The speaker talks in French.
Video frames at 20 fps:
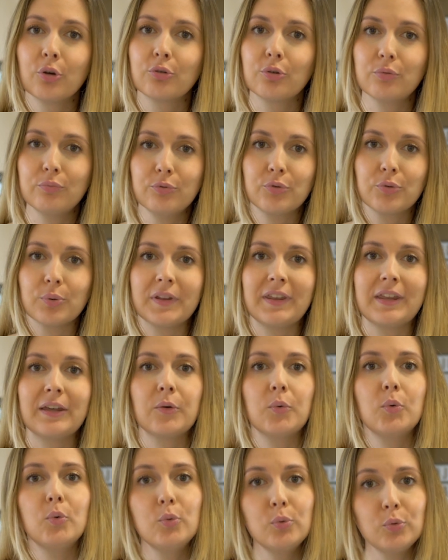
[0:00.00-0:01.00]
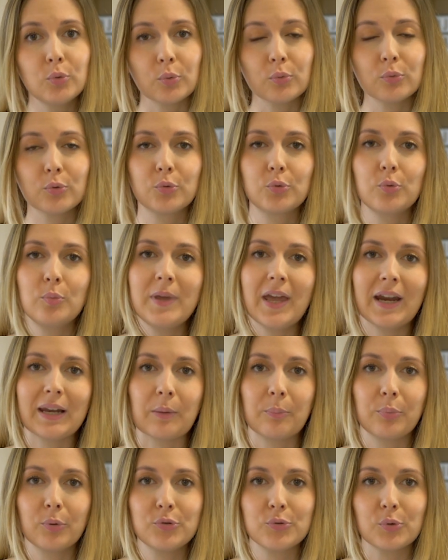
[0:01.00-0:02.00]
que vous soyez ou non soumis à
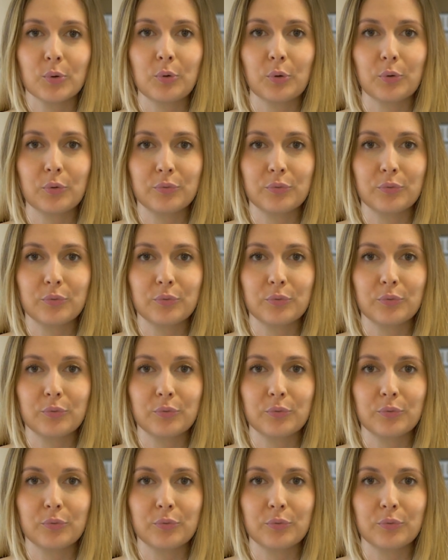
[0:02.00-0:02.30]
l'impôt sur le